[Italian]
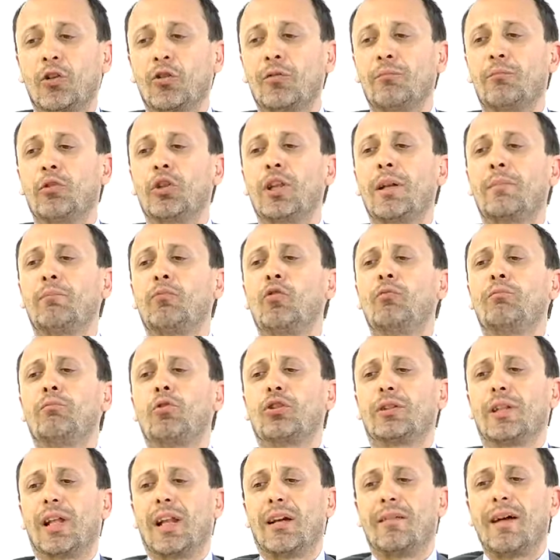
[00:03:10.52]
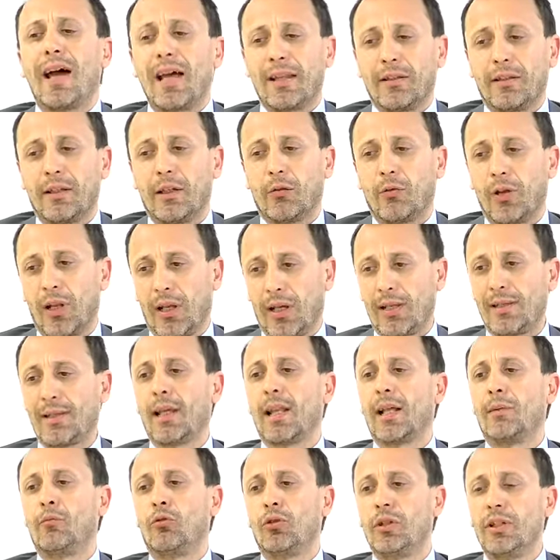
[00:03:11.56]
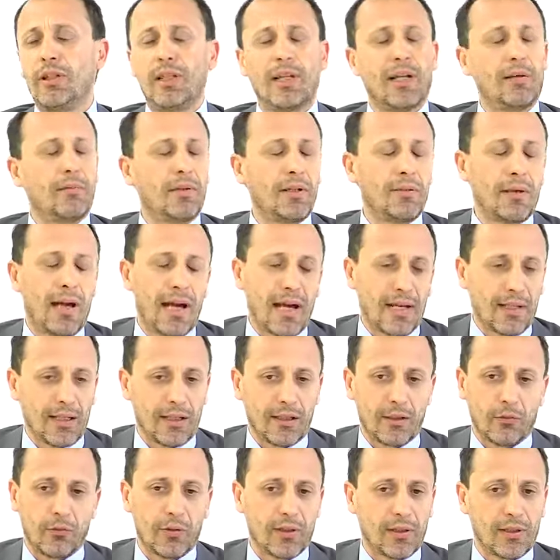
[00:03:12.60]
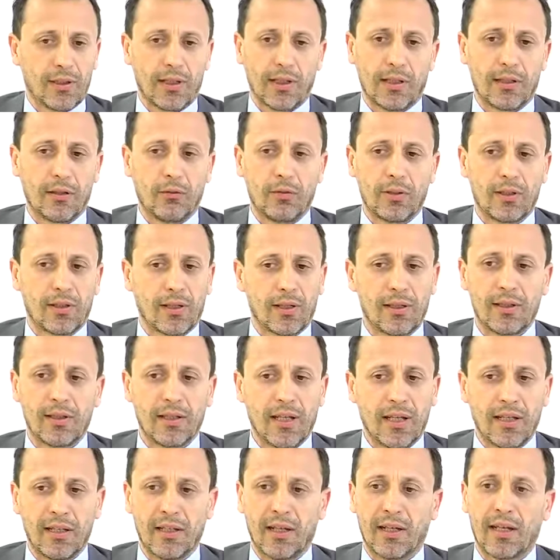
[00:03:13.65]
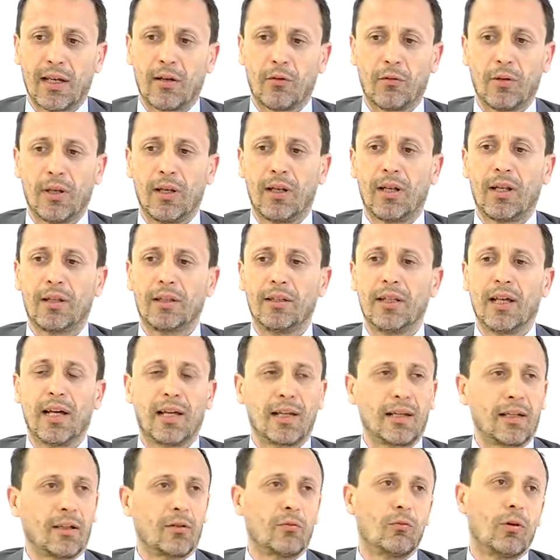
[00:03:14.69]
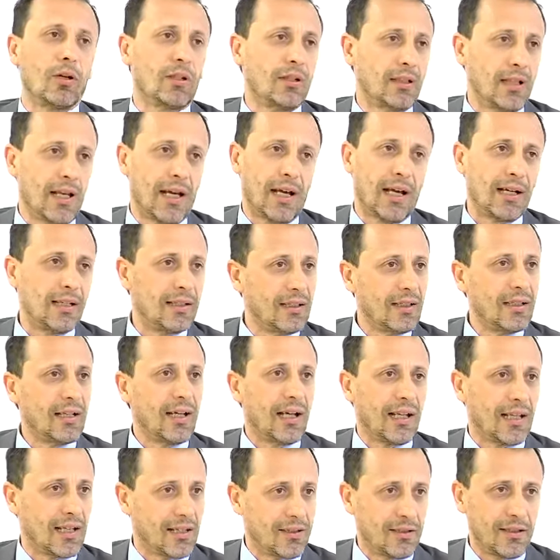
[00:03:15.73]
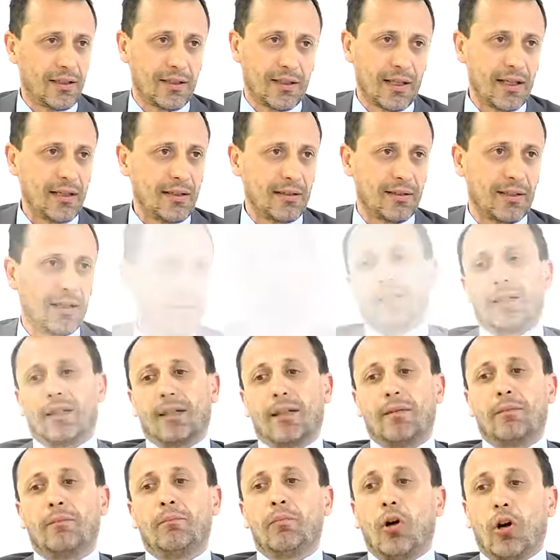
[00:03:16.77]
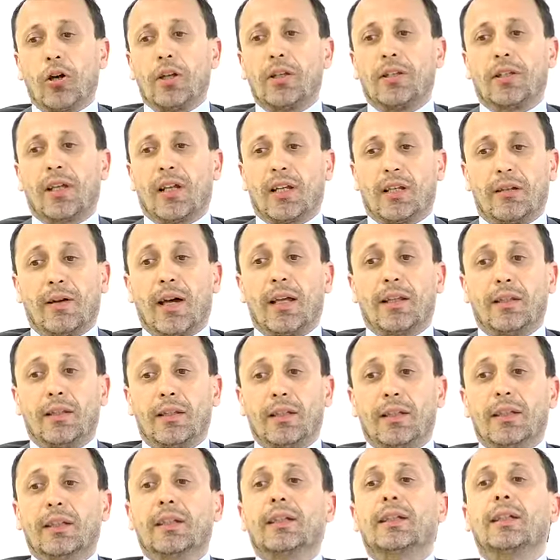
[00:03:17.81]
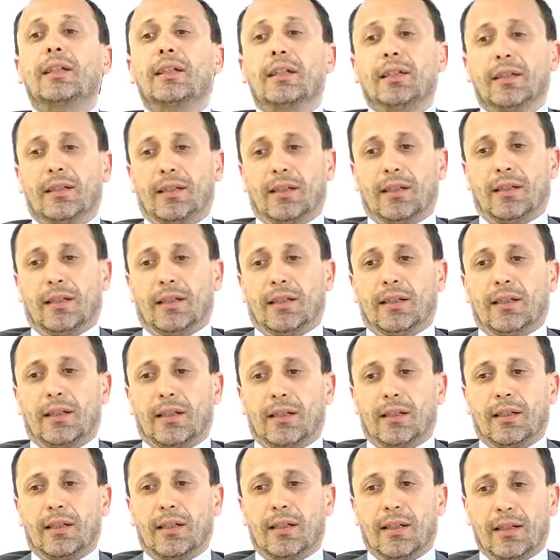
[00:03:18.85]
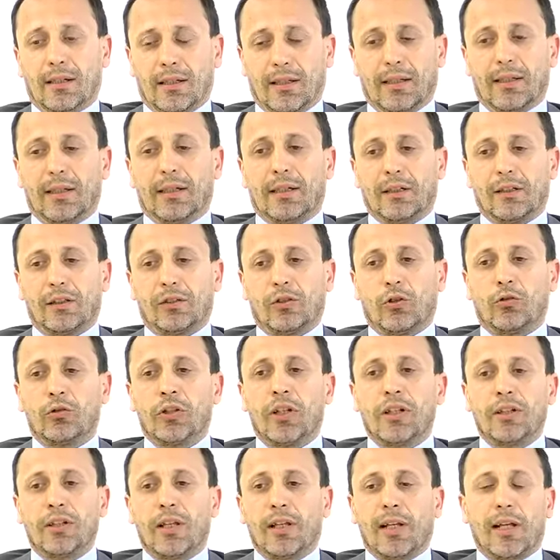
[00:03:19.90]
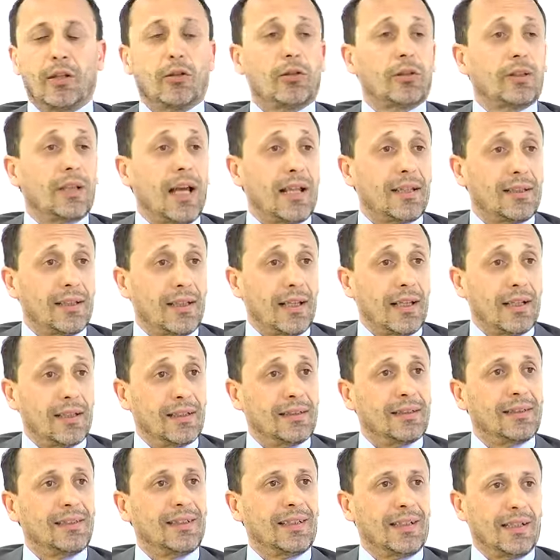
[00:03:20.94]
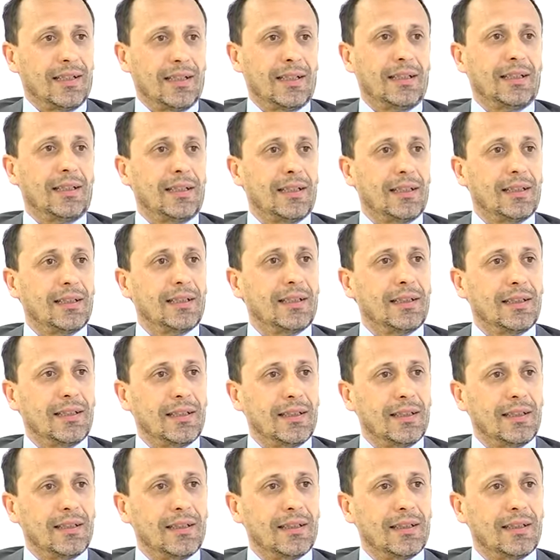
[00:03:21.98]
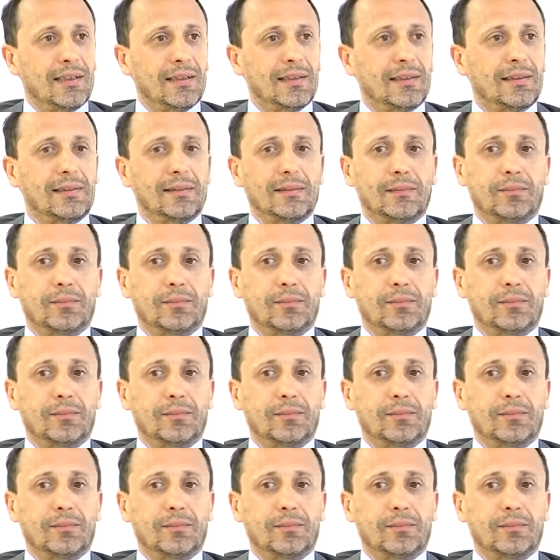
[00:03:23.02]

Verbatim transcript: di non poter più portare avanti quella che è stata la politica primaria di questa, di questa azienda, che è quella di dare qualità all'assistenza. Poi si è arrivati eh, con il decreto 80 al